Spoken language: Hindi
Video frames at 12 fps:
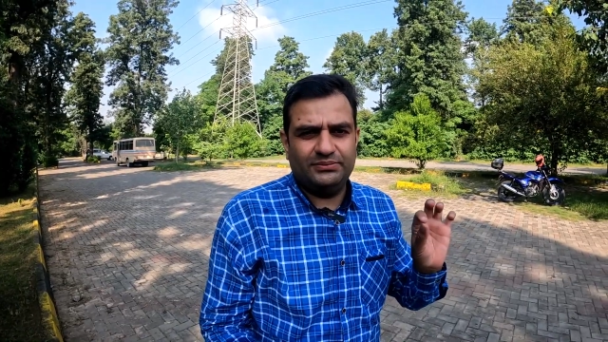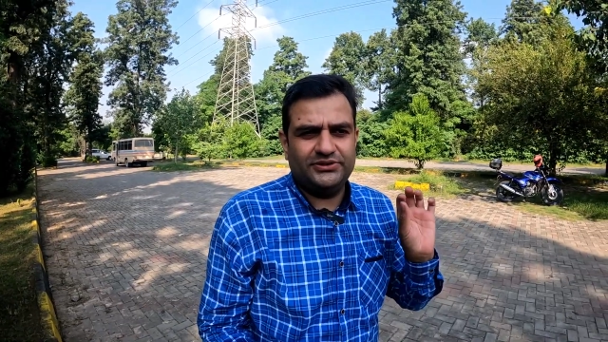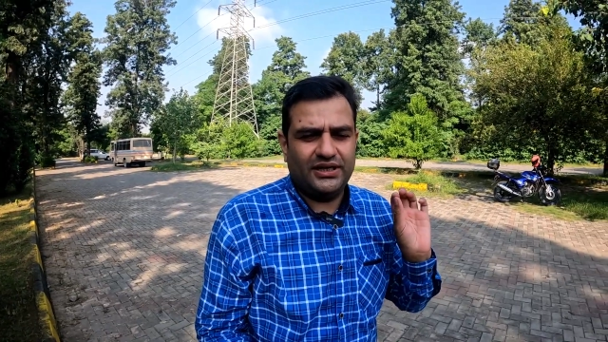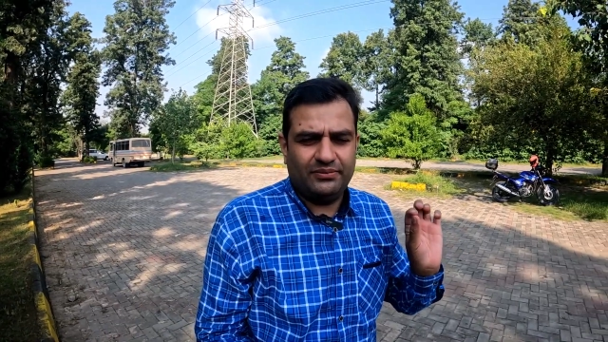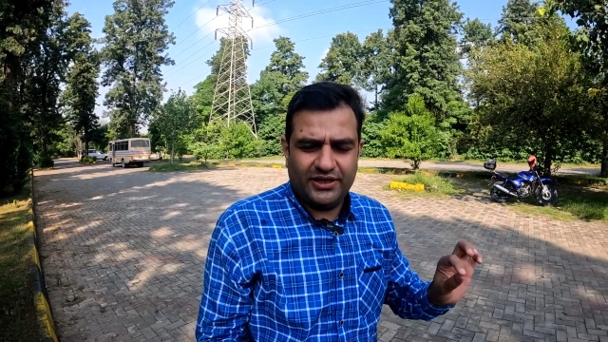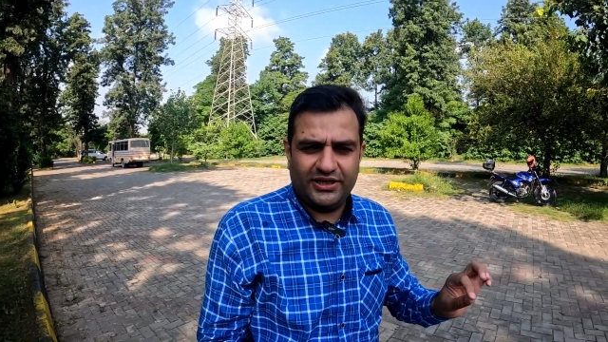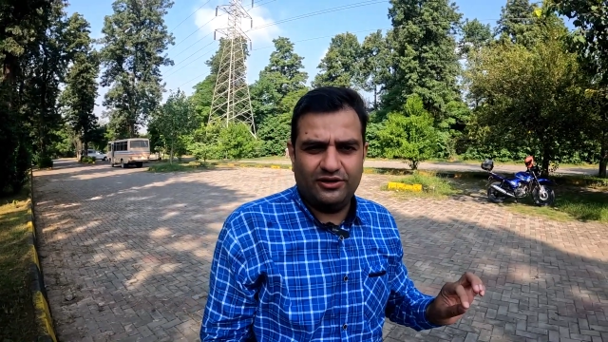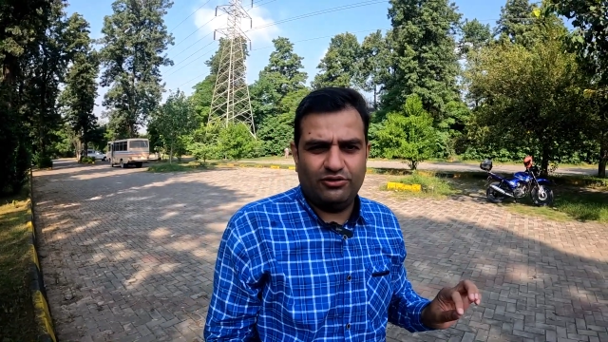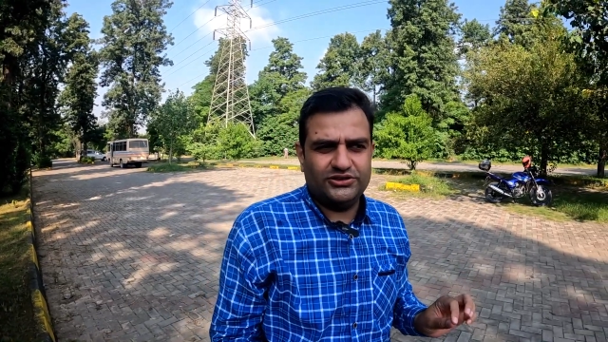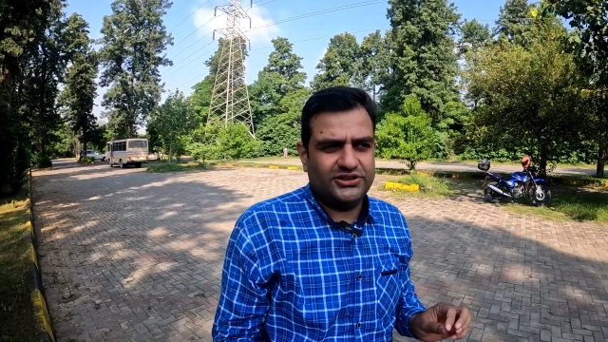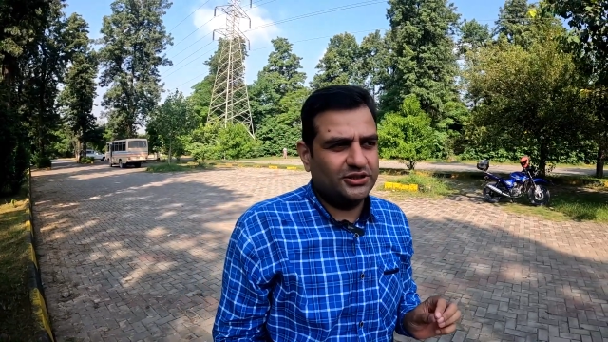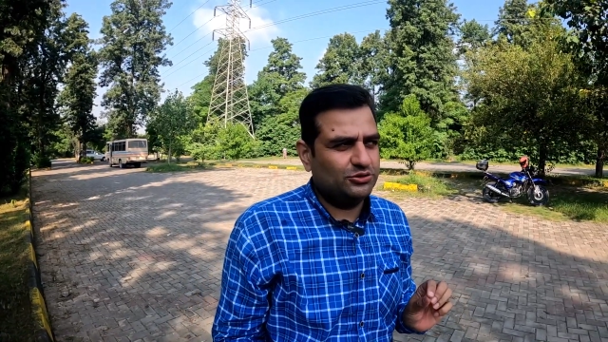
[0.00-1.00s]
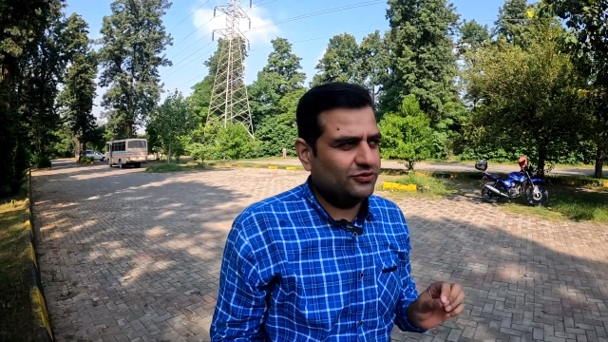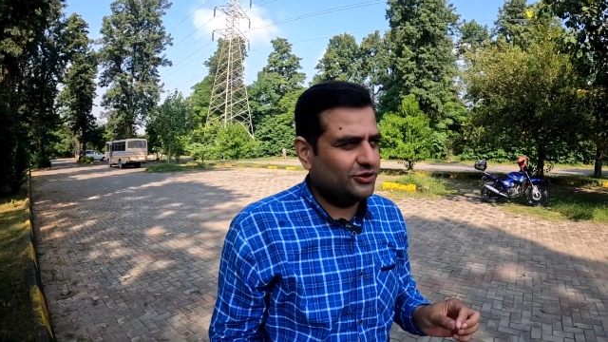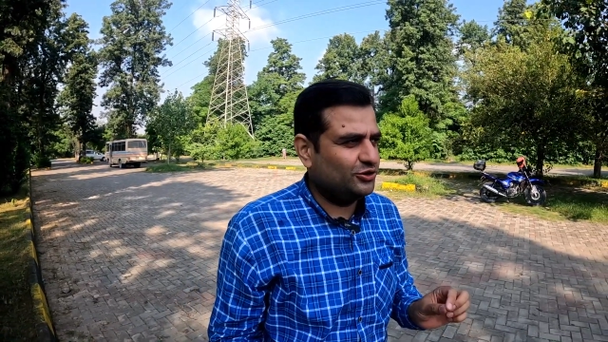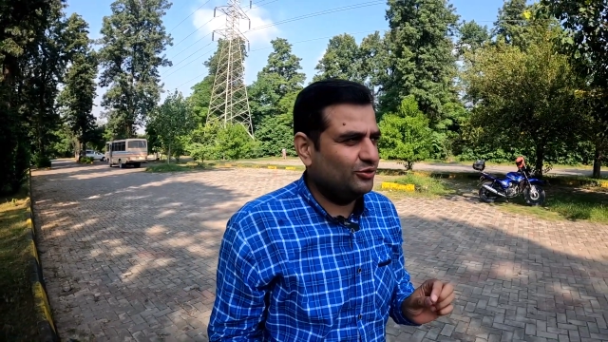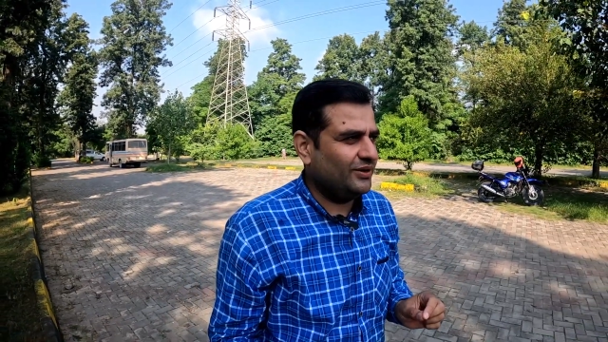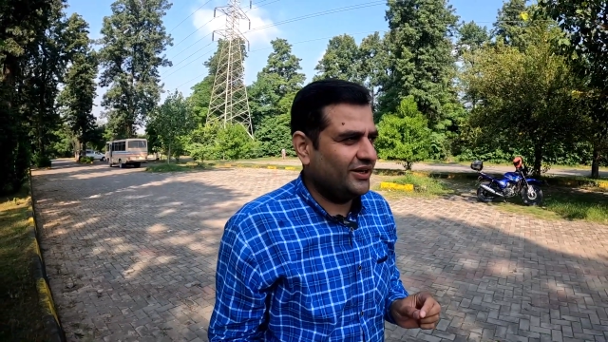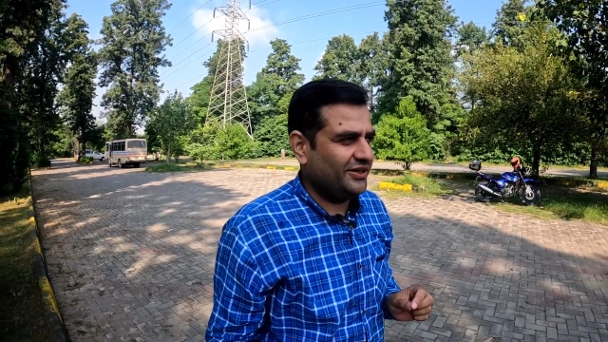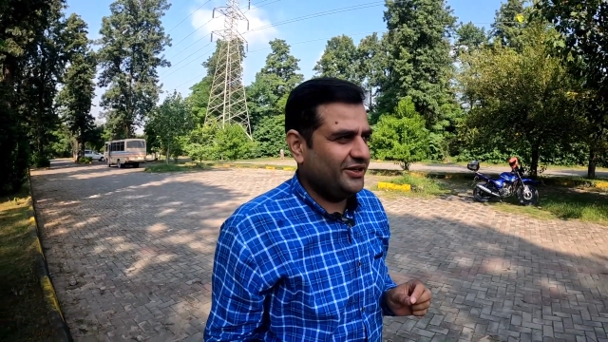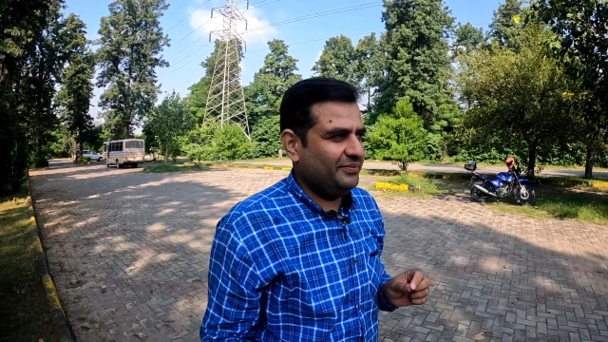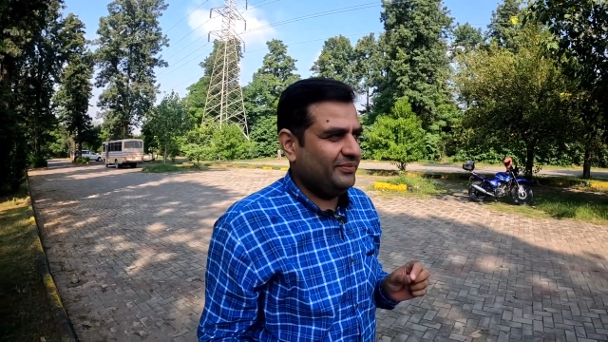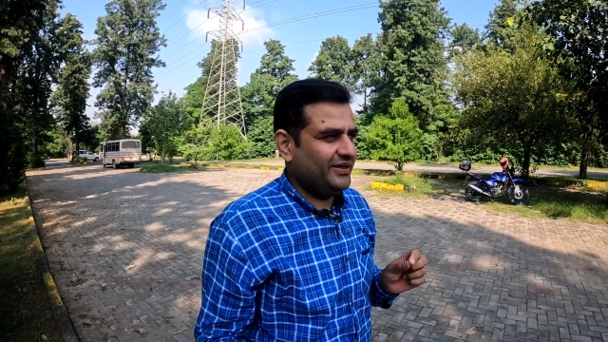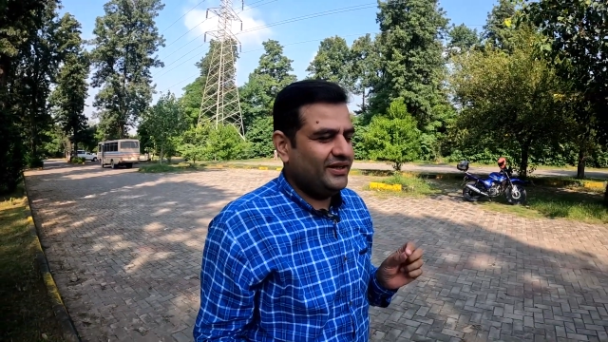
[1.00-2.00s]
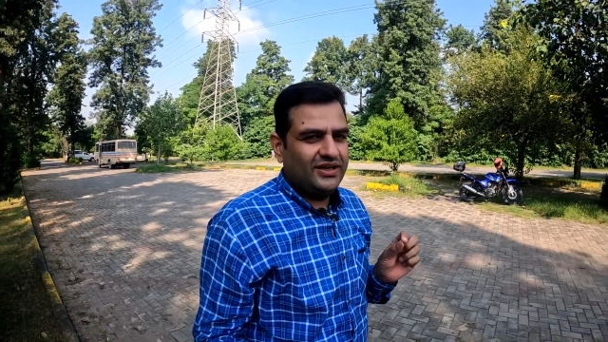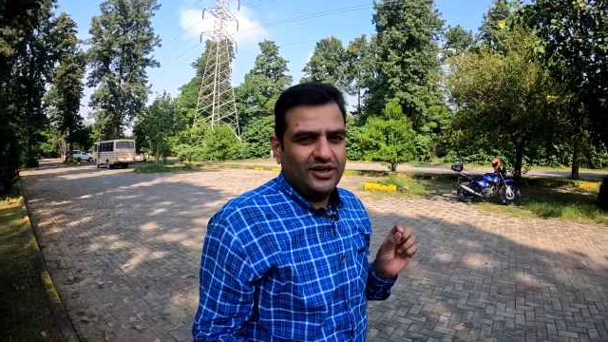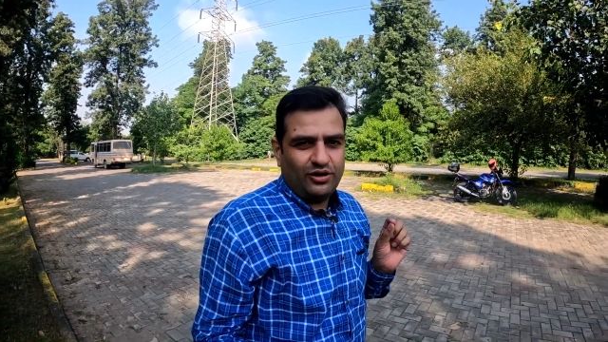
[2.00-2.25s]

जब यहाँ ने लॉन्च किया था तो उस वक्त तो मार्केट में